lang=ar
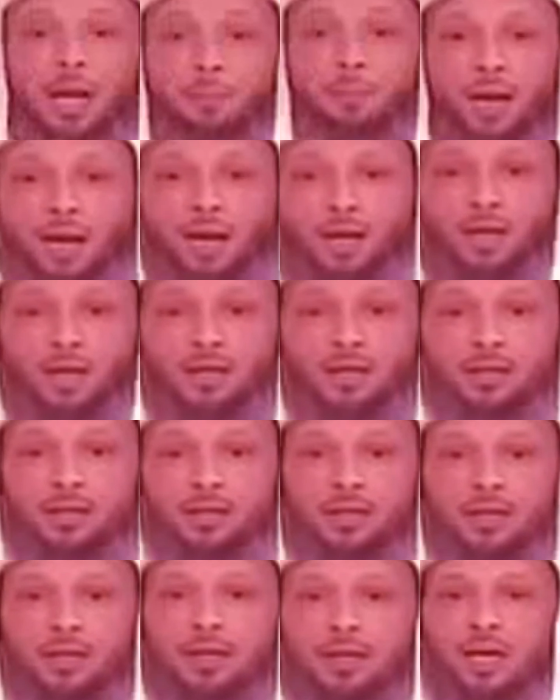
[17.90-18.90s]
إلى رحمة
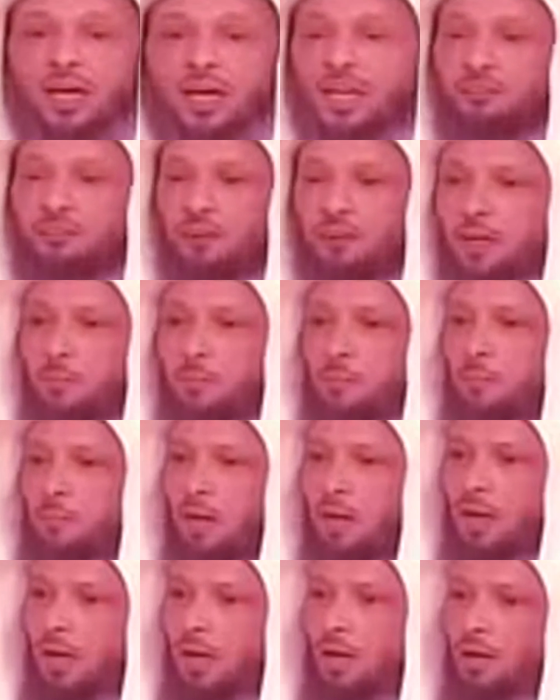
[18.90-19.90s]
قال
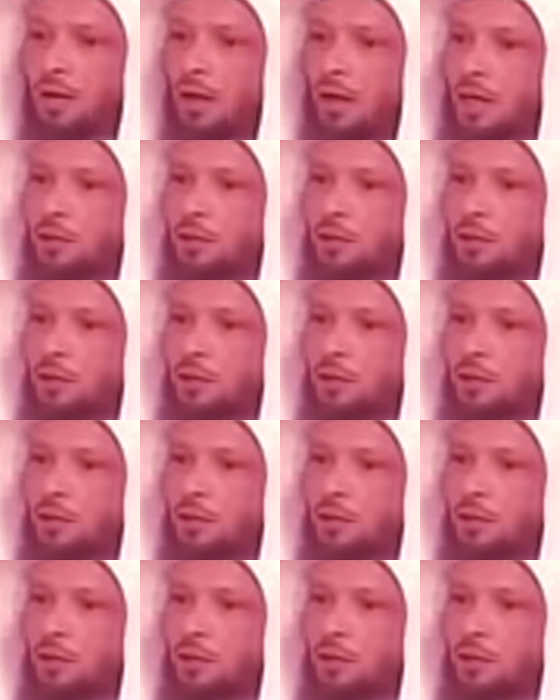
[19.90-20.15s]
فلما